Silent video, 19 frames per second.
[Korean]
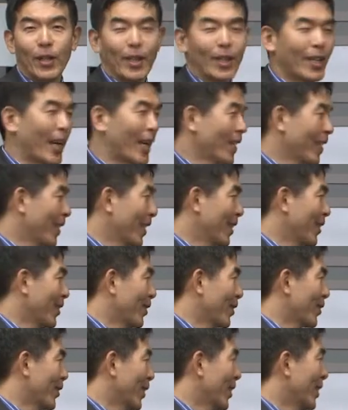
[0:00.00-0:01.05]
강의를 하는
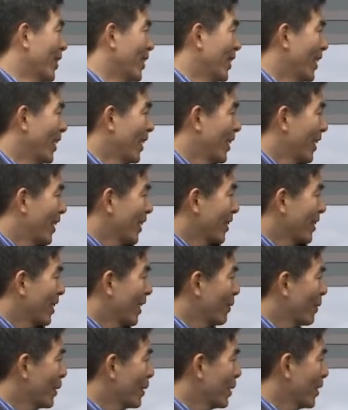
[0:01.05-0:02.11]
거고요. 그
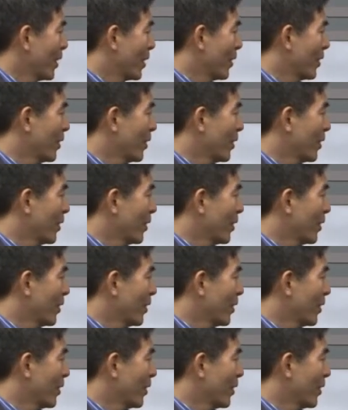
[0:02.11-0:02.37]
다음에 이제 이거는